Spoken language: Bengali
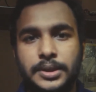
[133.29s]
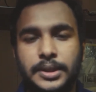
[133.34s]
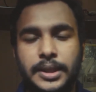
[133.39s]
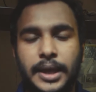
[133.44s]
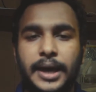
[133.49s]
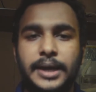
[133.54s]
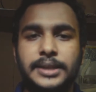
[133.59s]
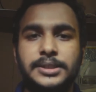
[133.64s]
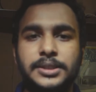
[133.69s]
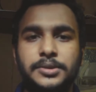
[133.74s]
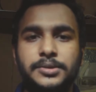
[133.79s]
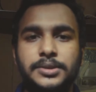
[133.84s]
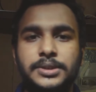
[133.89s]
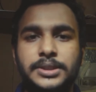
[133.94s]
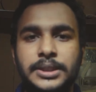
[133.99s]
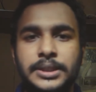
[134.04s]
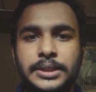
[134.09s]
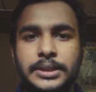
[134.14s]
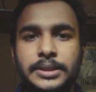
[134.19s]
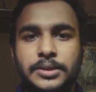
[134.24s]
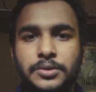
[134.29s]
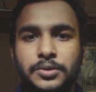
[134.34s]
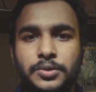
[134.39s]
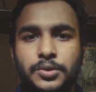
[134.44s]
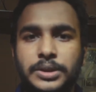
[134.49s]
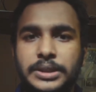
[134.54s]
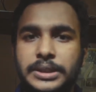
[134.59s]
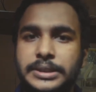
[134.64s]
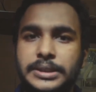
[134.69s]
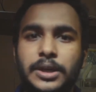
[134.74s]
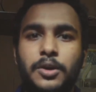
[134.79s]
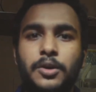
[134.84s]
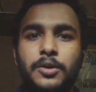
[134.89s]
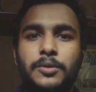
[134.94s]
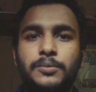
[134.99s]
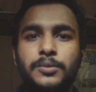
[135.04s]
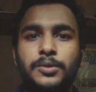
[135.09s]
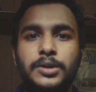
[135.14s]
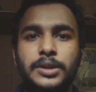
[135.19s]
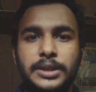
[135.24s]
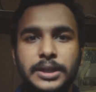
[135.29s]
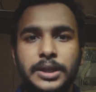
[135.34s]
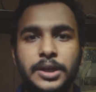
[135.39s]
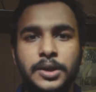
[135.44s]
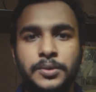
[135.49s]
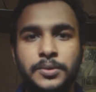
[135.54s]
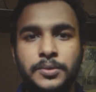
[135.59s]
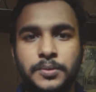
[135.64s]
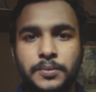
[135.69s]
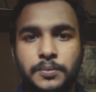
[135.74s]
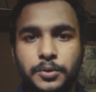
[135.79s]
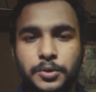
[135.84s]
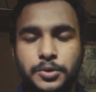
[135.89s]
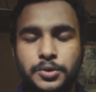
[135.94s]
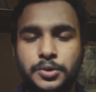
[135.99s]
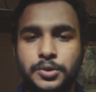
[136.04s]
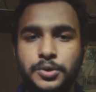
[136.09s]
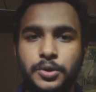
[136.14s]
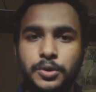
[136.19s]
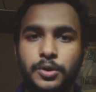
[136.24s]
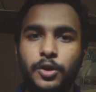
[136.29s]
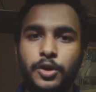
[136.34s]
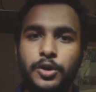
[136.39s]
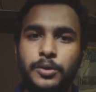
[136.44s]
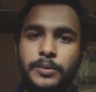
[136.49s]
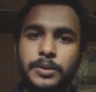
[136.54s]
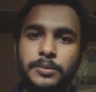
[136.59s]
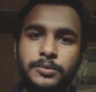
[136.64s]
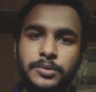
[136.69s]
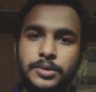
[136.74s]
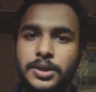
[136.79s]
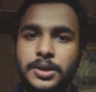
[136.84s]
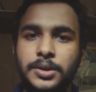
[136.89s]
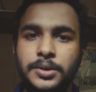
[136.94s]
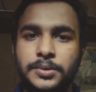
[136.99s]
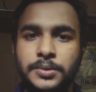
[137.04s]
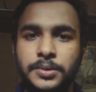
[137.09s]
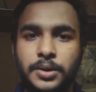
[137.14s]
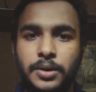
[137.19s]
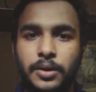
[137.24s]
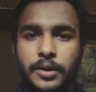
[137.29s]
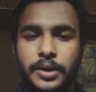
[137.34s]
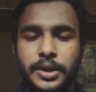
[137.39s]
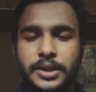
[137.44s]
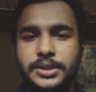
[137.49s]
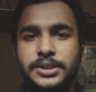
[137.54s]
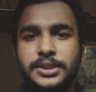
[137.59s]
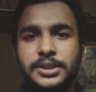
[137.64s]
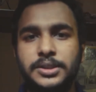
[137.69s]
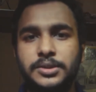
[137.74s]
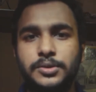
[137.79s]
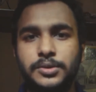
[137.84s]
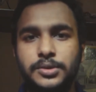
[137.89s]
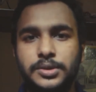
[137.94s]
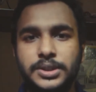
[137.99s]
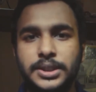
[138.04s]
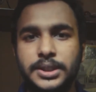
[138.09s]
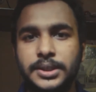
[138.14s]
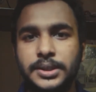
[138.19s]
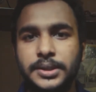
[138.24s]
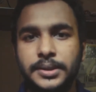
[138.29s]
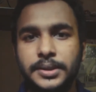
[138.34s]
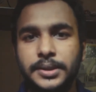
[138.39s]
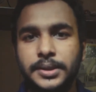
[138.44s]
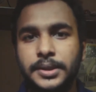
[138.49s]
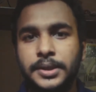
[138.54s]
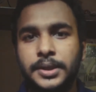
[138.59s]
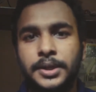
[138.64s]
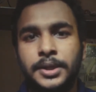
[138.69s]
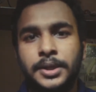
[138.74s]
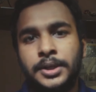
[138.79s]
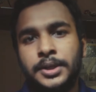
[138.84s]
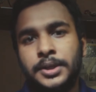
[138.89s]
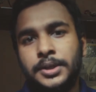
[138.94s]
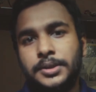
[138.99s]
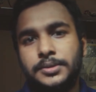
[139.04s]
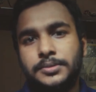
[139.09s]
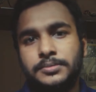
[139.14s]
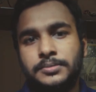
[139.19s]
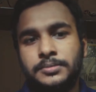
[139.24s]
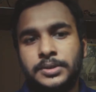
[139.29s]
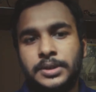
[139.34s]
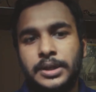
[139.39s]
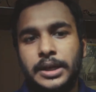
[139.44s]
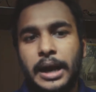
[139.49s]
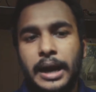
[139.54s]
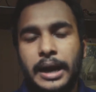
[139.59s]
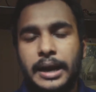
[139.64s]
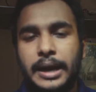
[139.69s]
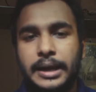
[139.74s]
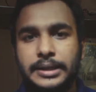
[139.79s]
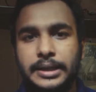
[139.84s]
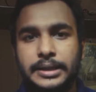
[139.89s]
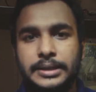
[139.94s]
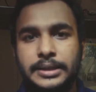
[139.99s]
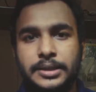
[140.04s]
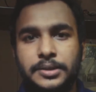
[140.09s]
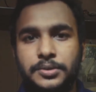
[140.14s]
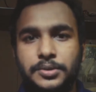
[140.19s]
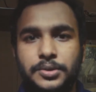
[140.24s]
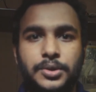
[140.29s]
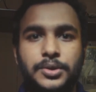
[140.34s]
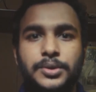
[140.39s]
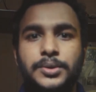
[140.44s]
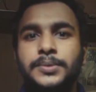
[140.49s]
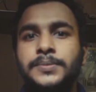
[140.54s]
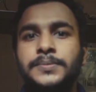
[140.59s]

দেখা যেত যে দুই তিনটা কম্বল নিলেও প্রচণ্ড গরমের মধ্যেও অনেক শীত করছে গা কাটা দিয়ে উঠতো